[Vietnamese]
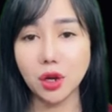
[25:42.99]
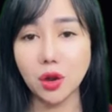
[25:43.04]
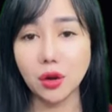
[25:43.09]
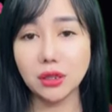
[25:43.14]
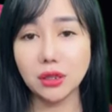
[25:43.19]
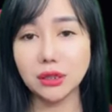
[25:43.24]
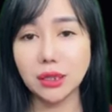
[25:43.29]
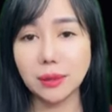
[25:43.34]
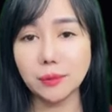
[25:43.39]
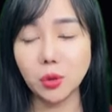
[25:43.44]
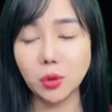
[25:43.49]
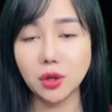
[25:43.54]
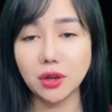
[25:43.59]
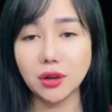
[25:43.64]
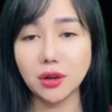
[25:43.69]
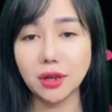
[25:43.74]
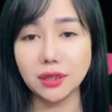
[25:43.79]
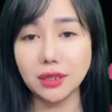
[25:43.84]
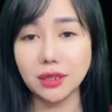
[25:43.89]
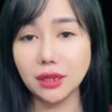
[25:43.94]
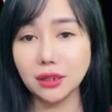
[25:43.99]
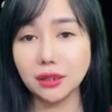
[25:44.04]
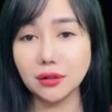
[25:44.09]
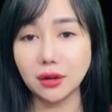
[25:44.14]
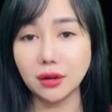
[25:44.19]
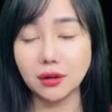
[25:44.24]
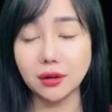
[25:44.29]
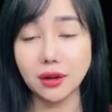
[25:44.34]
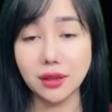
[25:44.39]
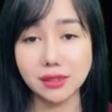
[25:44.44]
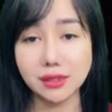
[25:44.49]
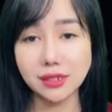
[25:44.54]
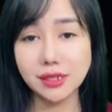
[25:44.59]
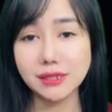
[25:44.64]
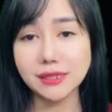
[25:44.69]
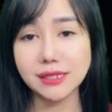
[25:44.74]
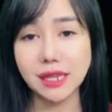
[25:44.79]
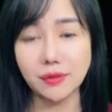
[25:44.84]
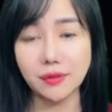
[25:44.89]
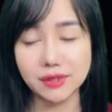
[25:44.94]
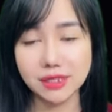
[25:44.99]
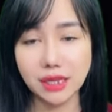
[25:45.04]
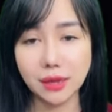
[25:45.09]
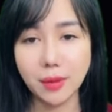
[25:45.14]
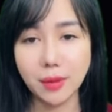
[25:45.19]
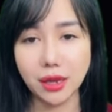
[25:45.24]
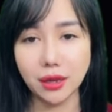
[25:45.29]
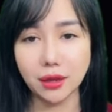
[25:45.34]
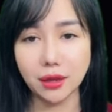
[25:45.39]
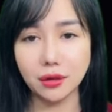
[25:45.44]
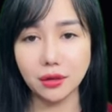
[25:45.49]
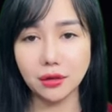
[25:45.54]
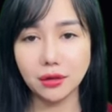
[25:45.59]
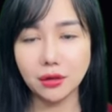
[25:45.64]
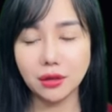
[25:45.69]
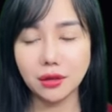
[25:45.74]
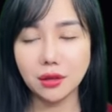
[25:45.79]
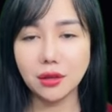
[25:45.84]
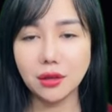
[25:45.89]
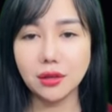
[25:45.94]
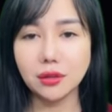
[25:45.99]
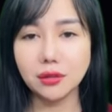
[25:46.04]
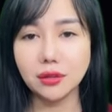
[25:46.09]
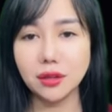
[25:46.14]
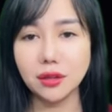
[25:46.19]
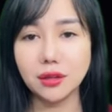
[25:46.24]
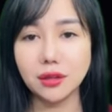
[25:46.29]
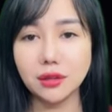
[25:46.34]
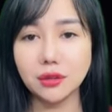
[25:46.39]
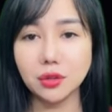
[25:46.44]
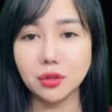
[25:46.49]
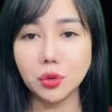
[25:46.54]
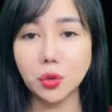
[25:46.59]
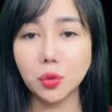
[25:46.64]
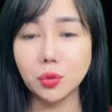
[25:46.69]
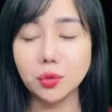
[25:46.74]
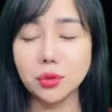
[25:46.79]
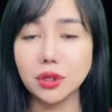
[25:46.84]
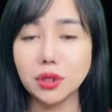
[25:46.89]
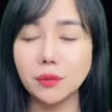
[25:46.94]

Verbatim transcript: Bà ta vội vàng chạy lại, nhìn cảnh tượng đang hiện hữu trước mặt mình.